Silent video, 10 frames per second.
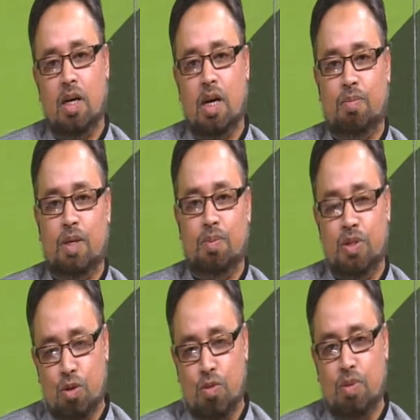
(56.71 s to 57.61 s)
আমরা বিশ্ব
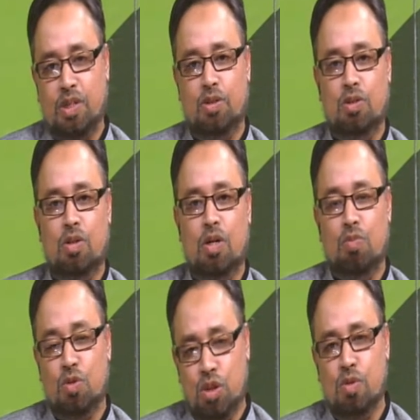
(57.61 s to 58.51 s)
উম্মার জন্য
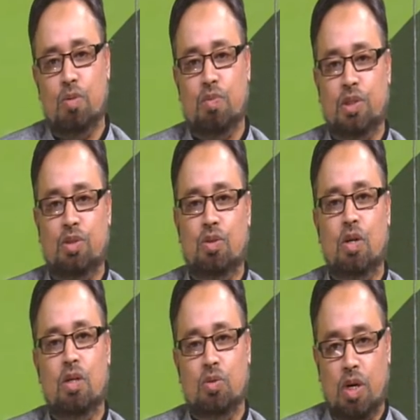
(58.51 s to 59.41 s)
মুসলিম উম্মার জন্য
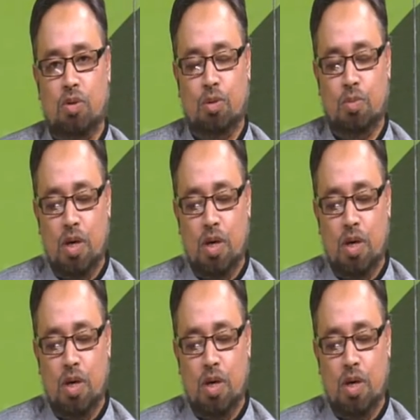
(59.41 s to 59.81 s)
দোয়া করব